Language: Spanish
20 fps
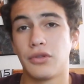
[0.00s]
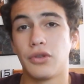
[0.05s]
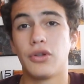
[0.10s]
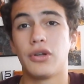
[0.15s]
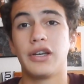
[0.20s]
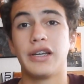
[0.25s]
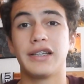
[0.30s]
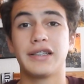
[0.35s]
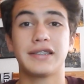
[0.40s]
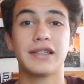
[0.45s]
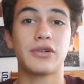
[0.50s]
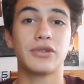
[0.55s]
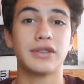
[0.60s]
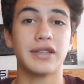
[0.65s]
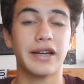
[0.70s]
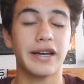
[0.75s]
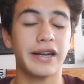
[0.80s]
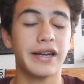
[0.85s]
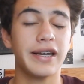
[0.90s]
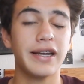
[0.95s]
Les
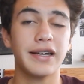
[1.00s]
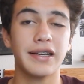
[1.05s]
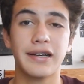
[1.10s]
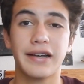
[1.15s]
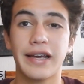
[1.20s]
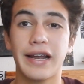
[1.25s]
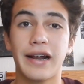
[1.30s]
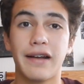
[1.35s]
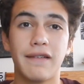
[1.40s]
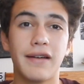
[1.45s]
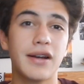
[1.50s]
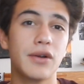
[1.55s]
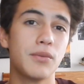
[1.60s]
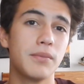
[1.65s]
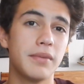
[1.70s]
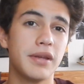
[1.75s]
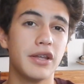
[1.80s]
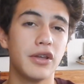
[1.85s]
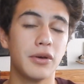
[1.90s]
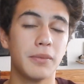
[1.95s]
aconsejaría grabar
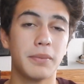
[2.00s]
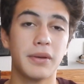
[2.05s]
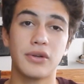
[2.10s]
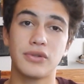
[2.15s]
un video